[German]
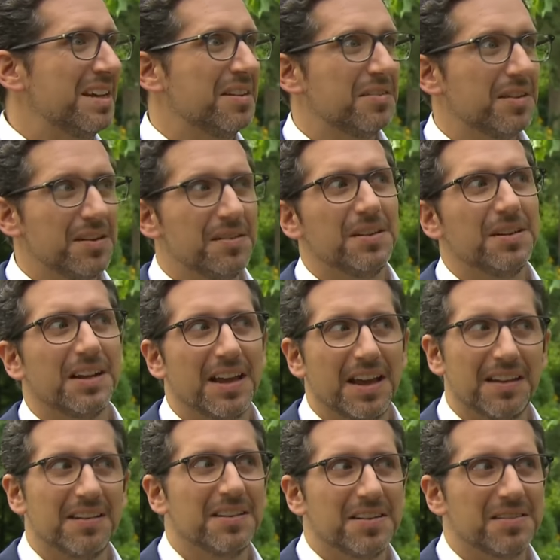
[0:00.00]
Sehen Sie da
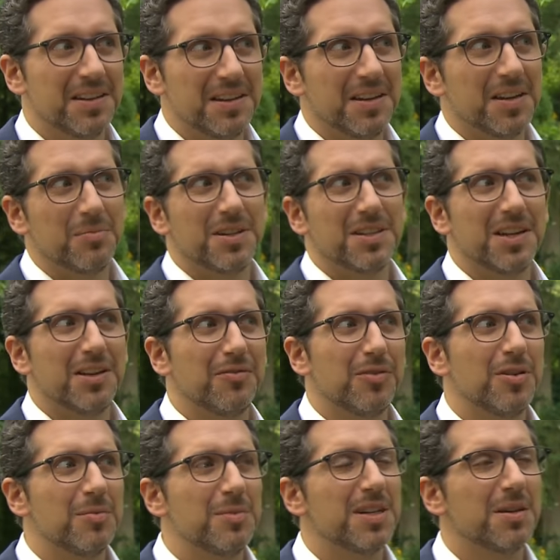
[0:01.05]
gerne, dass da Ihre
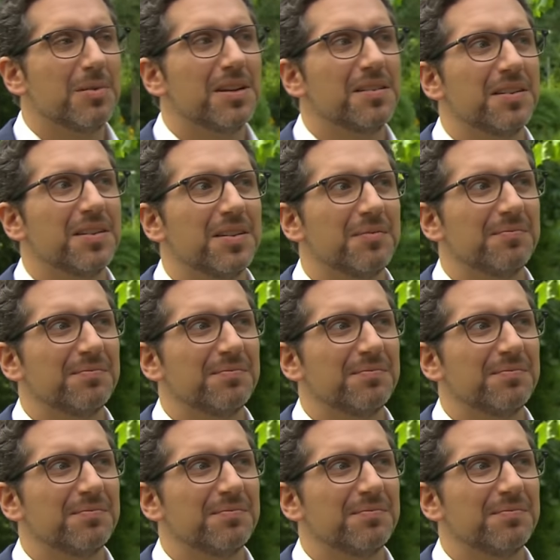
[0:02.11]
Parteifreunde mit dabei sind?